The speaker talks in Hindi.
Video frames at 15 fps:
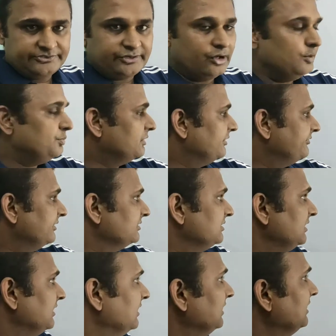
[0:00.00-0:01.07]
सॉल्व कर
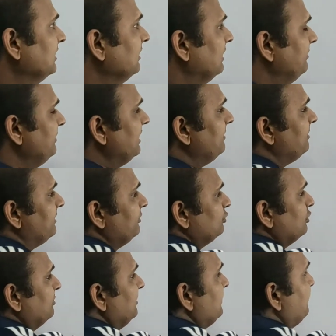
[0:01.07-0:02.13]
सकते हैं अब यहाँ पर
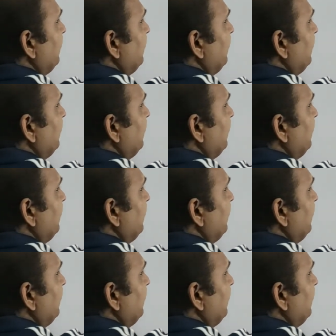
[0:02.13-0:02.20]
देखो हमने